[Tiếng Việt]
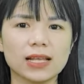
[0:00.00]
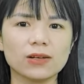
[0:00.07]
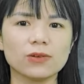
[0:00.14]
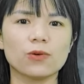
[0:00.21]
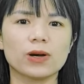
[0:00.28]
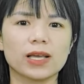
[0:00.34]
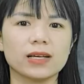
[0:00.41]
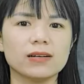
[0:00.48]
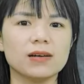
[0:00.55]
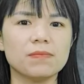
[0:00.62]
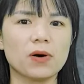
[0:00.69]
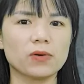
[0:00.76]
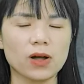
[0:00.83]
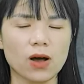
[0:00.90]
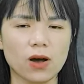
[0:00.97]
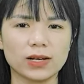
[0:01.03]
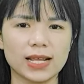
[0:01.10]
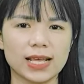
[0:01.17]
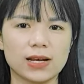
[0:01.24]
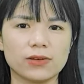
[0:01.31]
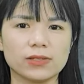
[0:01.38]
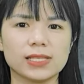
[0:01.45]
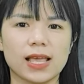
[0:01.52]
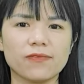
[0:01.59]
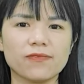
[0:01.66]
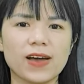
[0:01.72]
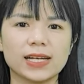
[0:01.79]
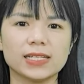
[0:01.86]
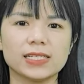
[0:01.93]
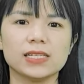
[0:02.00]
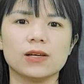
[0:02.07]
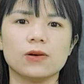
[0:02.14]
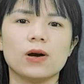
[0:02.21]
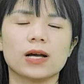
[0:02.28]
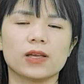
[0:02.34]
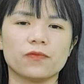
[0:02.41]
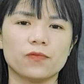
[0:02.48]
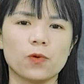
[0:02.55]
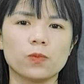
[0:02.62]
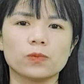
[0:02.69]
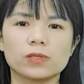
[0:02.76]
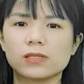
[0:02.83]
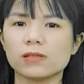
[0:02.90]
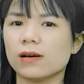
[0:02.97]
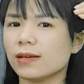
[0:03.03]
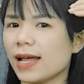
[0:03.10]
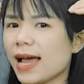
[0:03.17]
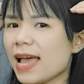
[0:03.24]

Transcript: chân của cái người màu đỏ này nó sẽ phản chiếu ở cái vùng sườn